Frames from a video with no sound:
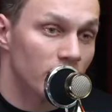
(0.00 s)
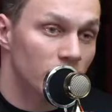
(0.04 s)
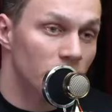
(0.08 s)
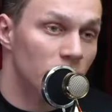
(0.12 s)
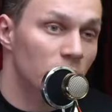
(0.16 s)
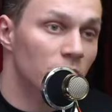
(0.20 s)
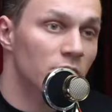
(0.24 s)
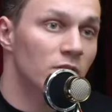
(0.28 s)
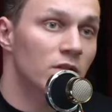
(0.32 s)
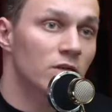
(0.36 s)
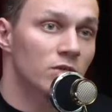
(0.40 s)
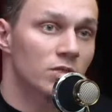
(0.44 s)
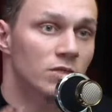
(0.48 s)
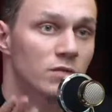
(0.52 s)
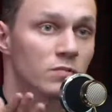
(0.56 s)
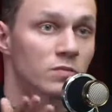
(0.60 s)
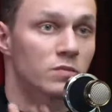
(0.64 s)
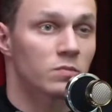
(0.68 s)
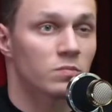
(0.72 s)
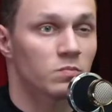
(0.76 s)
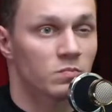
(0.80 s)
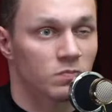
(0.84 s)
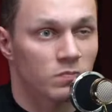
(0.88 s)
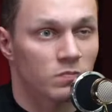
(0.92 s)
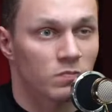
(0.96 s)
вообще предложил,
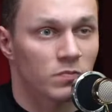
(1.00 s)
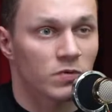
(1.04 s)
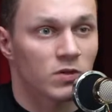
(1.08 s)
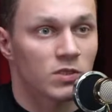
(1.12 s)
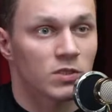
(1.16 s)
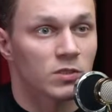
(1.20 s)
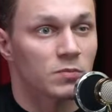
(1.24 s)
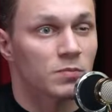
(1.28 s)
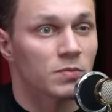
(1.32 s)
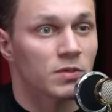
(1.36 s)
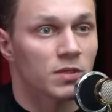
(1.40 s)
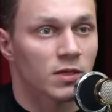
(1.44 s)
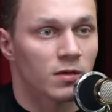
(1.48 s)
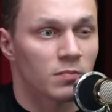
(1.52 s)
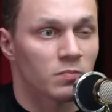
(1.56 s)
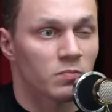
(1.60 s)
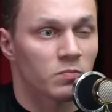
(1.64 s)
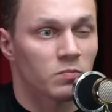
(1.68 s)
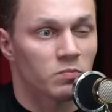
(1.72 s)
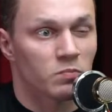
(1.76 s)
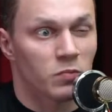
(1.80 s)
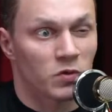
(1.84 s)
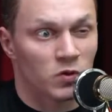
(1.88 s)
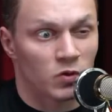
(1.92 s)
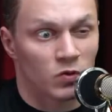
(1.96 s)
в принципе, я
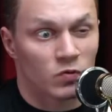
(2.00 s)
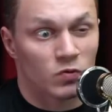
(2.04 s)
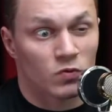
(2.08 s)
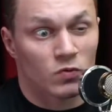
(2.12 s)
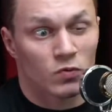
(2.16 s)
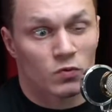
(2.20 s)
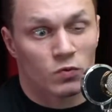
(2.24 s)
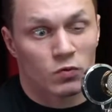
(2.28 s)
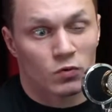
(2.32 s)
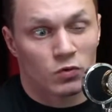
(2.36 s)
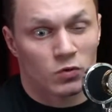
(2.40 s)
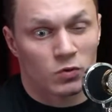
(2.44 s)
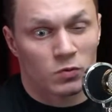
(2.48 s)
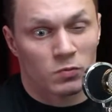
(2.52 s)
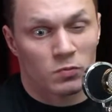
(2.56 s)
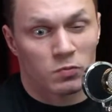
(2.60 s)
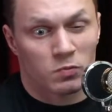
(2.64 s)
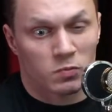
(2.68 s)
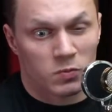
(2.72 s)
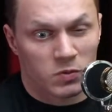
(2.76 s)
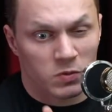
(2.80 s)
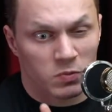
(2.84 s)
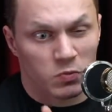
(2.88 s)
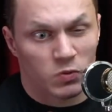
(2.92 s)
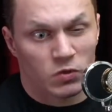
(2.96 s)
почувствовал то, что
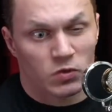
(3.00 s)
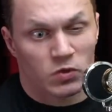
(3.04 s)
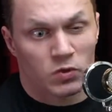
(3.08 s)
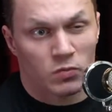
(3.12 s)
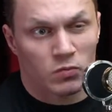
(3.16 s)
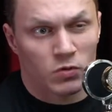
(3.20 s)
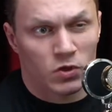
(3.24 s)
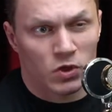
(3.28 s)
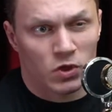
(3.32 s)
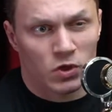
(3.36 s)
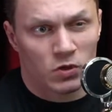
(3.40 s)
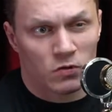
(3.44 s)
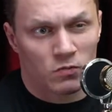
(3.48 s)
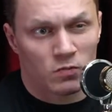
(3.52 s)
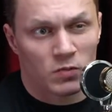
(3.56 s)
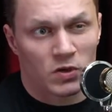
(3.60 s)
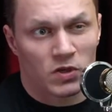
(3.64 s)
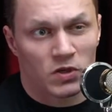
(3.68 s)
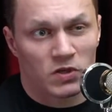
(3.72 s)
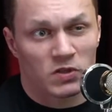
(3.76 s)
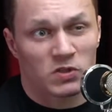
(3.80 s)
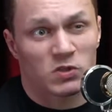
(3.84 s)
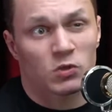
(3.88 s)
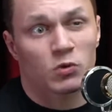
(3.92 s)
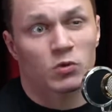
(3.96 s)
после Миши
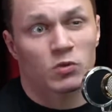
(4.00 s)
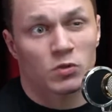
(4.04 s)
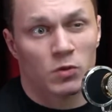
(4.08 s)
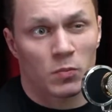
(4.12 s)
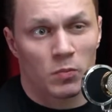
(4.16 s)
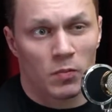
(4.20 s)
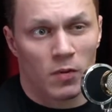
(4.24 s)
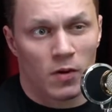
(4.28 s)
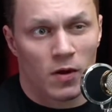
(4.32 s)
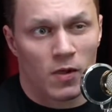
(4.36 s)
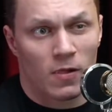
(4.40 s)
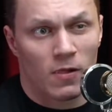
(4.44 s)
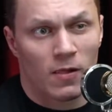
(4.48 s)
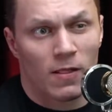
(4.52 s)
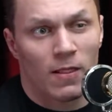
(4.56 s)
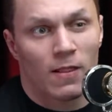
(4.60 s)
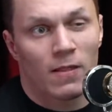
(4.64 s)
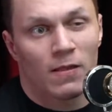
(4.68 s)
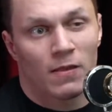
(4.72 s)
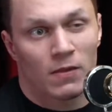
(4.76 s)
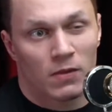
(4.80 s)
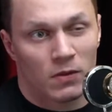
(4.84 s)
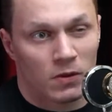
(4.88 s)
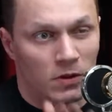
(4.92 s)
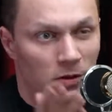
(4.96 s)
мне есть еще запал,
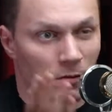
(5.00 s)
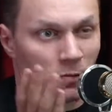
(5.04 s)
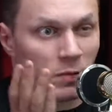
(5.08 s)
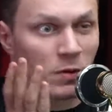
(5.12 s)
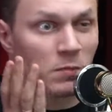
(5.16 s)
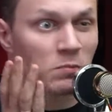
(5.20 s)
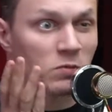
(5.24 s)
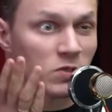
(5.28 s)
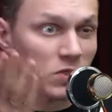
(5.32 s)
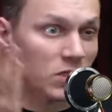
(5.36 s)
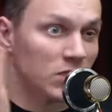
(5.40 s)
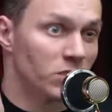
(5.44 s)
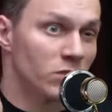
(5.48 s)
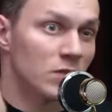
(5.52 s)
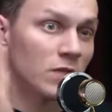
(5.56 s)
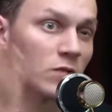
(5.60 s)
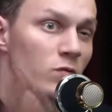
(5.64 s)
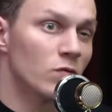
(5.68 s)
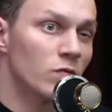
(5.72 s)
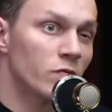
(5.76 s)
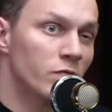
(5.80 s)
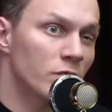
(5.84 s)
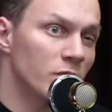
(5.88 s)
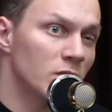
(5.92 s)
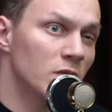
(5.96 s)
я прямо сейчас
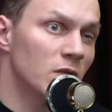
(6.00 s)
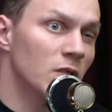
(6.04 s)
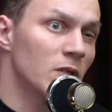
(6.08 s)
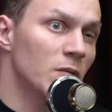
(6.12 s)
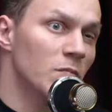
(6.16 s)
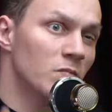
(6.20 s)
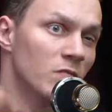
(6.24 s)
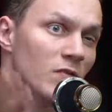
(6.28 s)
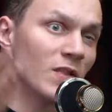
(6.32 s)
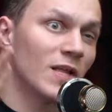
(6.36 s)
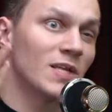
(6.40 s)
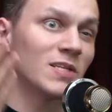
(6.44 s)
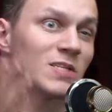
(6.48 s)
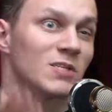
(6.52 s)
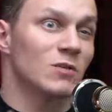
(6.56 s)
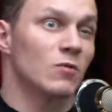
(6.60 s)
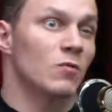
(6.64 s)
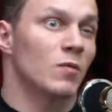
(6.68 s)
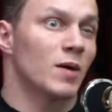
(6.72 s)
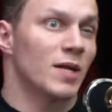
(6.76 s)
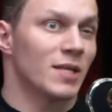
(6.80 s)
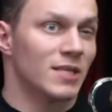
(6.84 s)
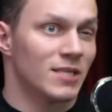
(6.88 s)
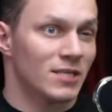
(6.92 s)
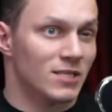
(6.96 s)
готов выйти, там, 12
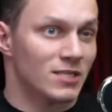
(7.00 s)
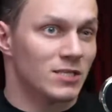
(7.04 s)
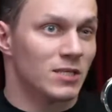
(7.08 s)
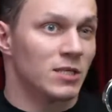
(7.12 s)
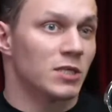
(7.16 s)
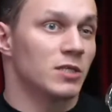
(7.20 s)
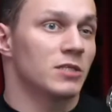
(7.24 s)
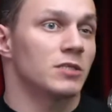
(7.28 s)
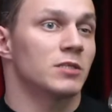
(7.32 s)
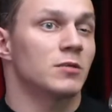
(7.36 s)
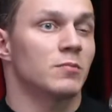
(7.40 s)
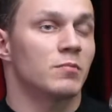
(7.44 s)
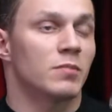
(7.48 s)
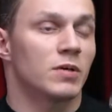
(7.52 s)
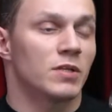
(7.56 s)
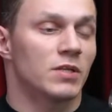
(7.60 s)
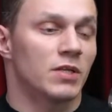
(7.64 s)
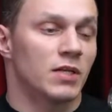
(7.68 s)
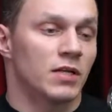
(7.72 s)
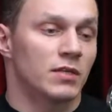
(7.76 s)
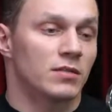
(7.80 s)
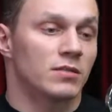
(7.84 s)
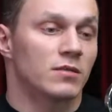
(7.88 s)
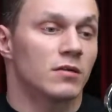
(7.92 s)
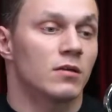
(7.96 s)
марта, и серии с ним
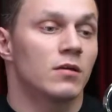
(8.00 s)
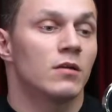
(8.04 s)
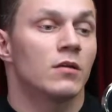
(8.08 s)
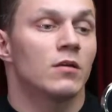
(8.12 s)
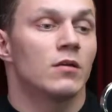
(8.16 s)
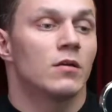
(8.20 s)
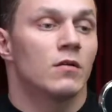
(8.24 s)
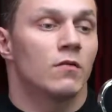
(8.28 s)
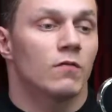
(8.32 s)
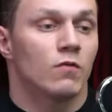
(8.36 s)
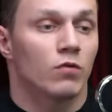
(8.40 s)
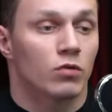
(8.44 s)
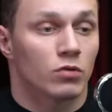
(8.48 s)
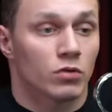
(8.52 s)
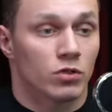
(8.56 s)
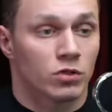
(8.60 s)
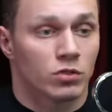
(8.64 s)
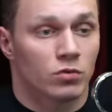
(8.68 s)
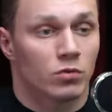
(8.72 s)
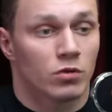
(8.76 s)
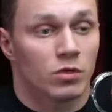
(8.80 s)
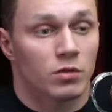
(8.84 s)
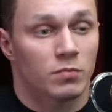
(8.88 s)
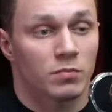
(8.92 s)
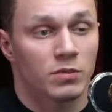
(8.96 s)
подраться. Вот, на
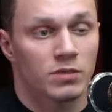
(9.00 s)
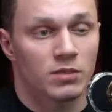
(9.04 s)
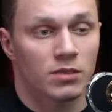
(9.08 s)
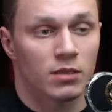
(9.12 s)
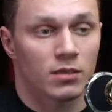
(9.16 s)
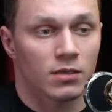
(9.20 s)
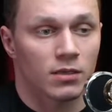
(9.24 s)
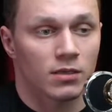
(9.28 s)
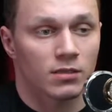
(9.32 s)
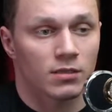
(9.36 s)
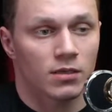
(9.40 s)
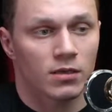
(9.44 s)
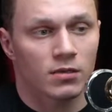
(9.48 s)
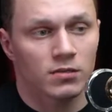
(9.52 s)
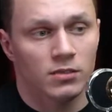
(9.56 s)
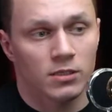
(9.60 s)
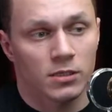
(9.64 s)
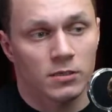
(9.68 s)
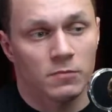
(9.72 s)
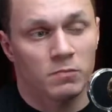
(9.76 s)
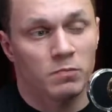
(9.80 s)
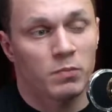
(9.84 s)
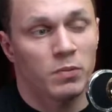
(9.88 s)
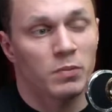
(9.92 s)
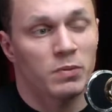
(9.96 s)
что регбист
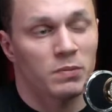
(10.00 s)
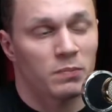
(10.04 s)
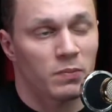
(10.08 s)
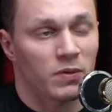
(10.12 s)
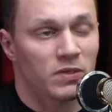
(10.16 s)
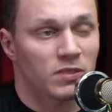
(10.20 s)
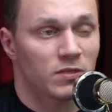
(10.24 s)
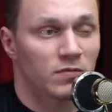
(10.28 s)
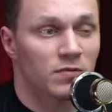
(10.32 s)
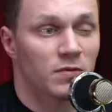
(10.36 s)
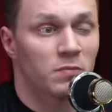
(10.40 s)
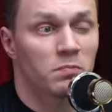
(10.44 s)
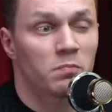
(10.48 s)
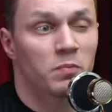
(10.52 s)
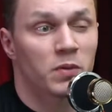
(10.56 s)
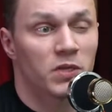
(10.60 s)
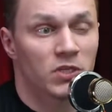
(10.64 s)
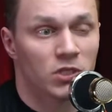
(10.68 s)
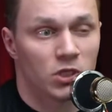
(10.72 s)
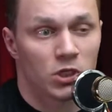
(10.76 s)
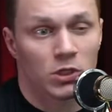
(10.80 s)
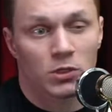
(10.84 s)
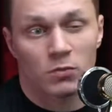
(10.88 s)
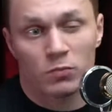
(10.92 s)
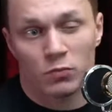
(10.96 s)
отказался по, по своим
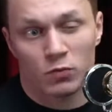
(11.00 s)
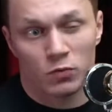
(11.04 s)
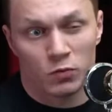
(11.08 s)
причинам,